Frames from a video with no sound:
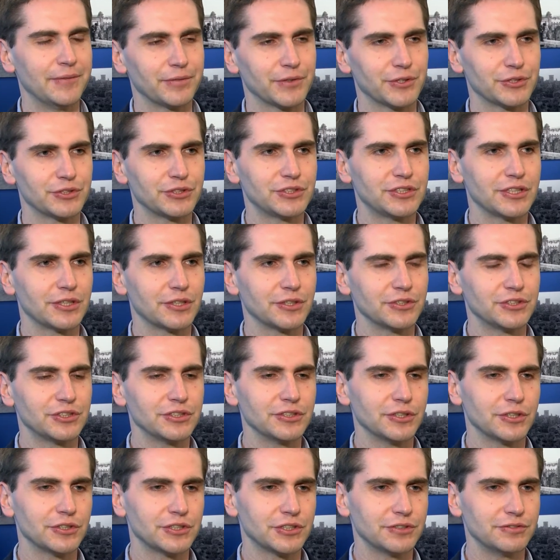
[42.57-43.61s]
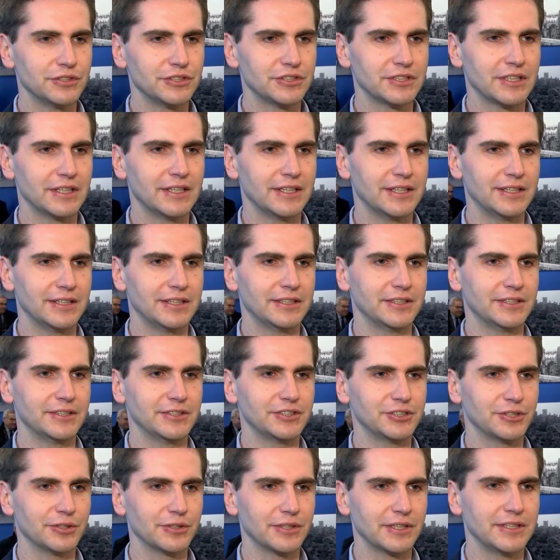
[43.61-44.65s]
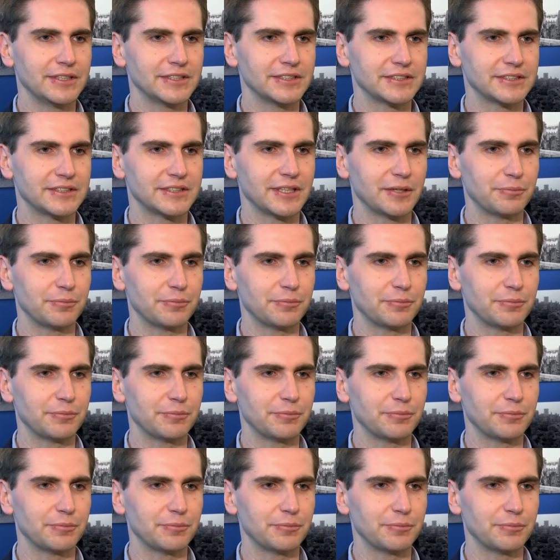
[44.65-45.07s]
To życie rodziny oczywiście e, ciągle jest